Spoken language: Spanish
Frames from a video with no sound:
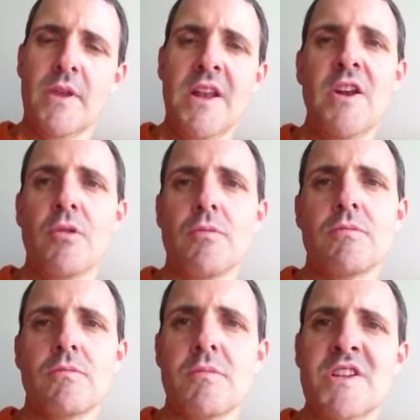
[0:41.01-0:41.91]
Claro,
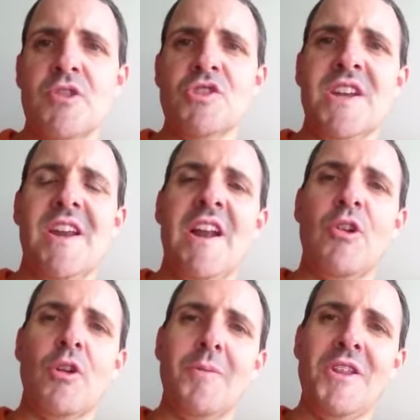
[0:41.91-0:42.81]
basándose en el
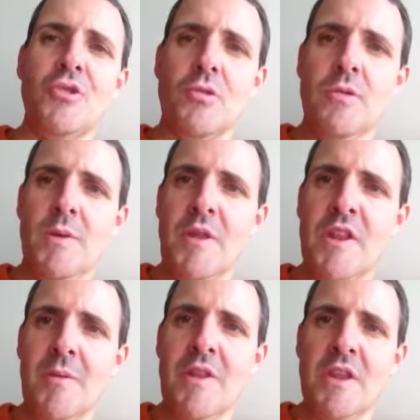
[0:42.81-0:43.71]
anonimato,
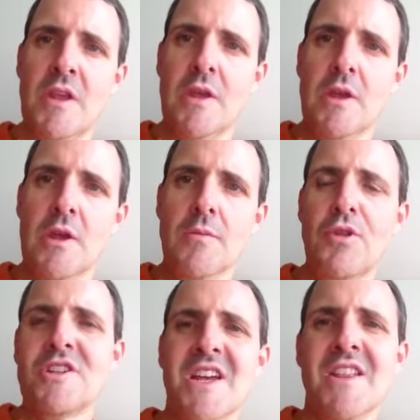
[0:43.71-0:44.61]
evidentemente.
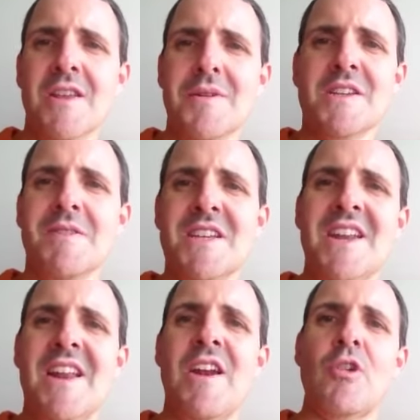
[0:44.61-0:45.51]
Porque esta gente además se basa
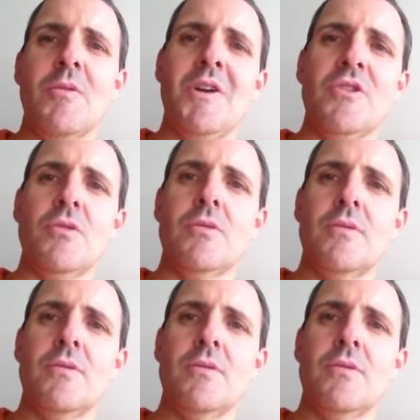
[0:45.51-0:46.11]
en el anonimato.